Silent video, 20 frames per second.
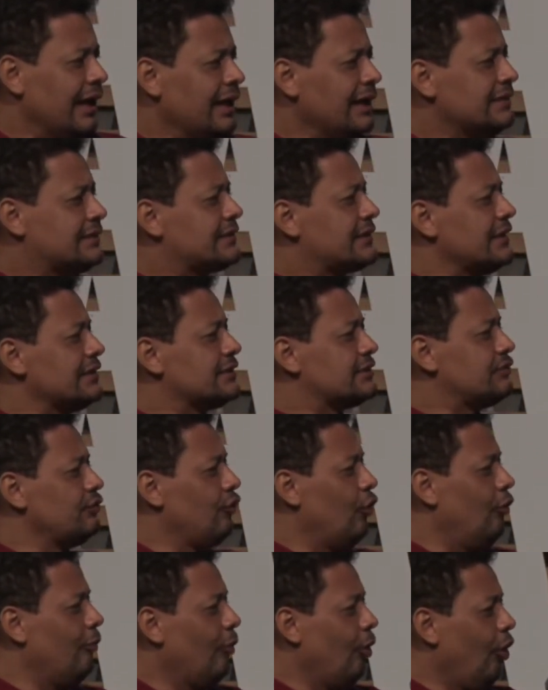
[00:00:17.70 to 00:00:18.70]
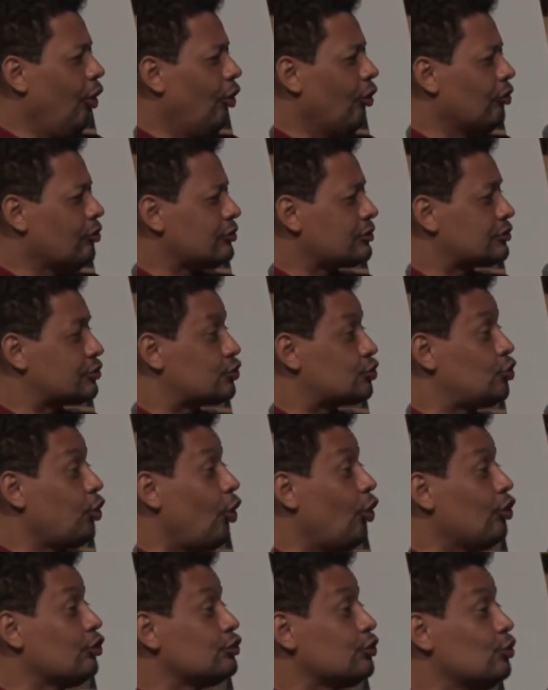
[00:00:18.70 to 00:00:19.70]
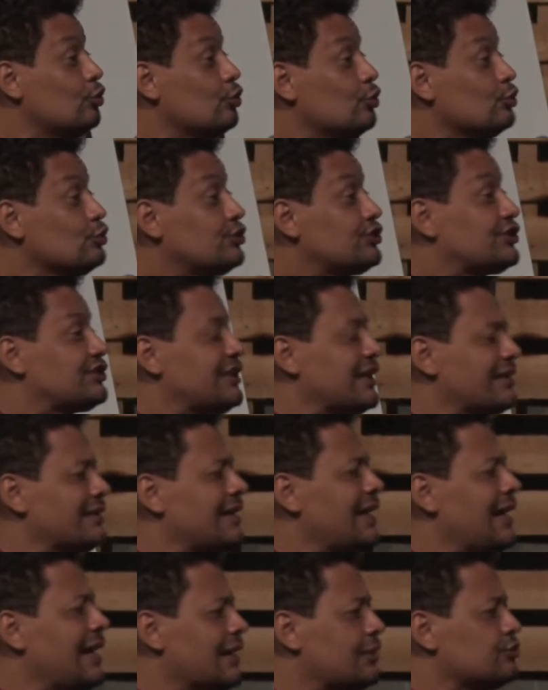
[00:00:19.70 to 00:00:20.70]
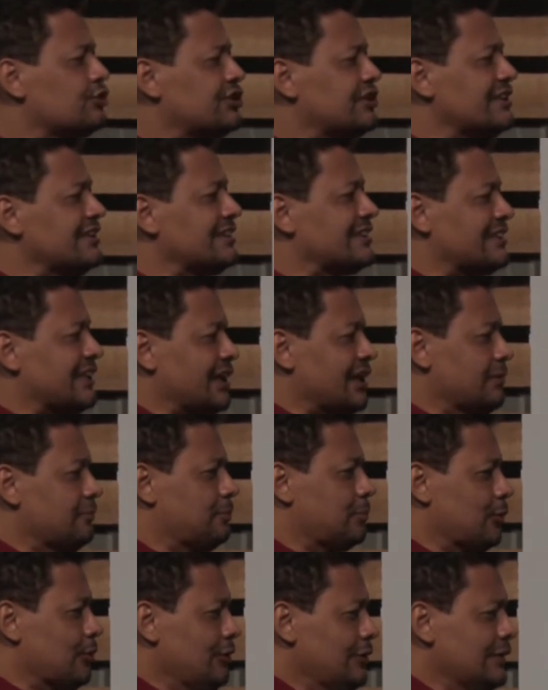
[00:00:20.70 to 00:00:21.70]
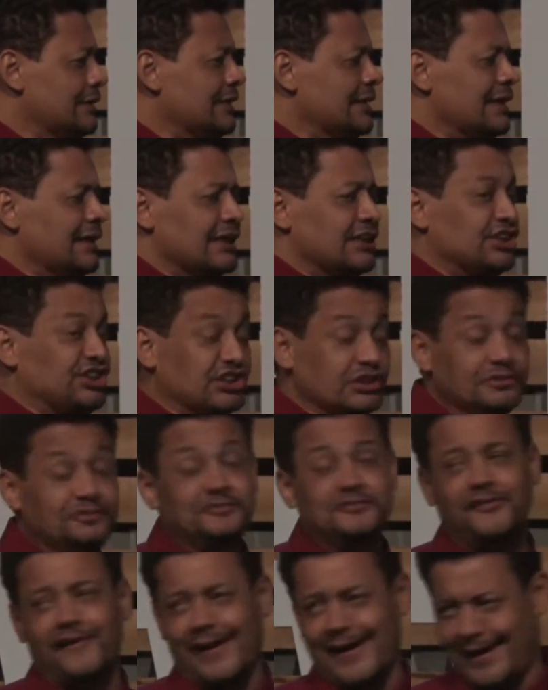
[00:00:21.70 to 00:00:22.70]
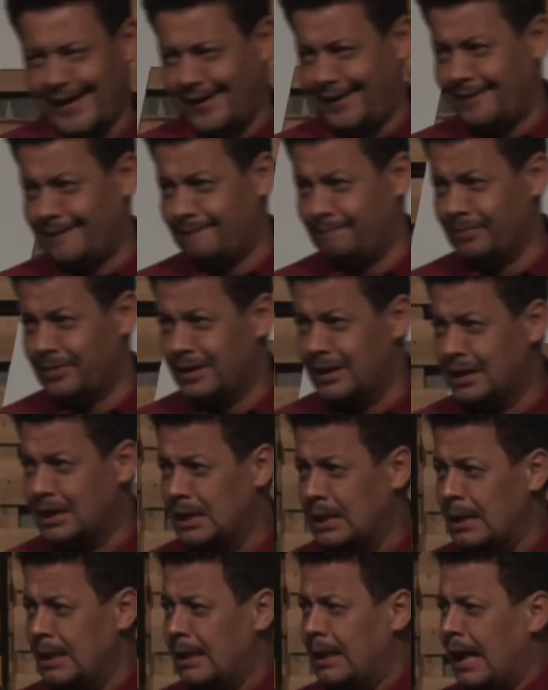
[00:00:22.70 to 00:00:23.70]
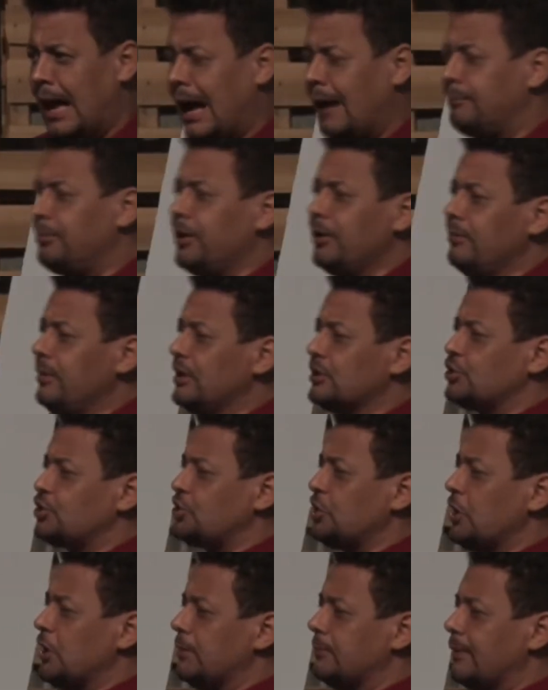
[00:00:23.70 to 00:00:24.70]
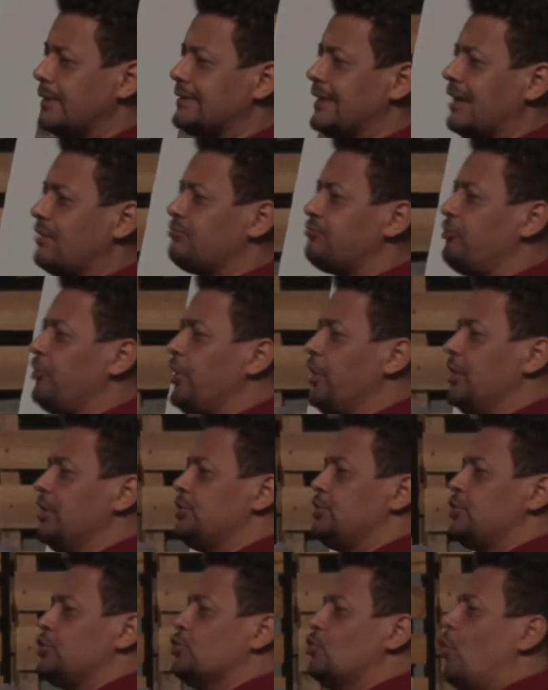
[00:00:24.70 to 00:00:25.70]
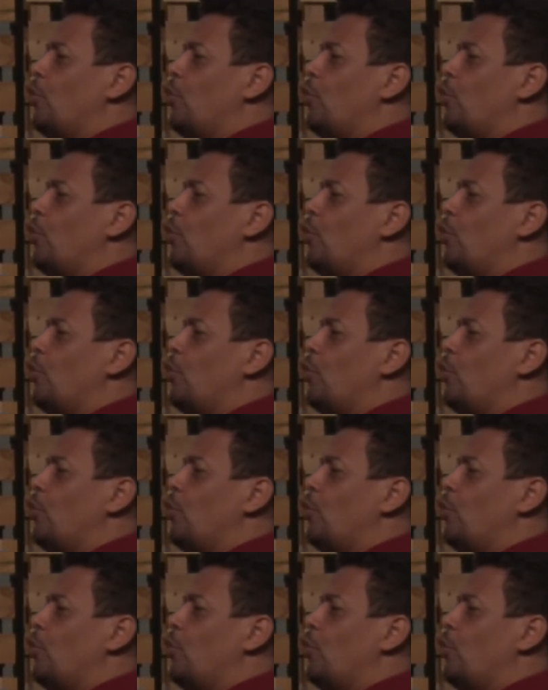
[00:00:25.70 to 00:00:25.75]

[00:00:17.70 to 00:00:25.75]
ele transformou todo um cenário de exemplo de fé. A Bíblia chama Davi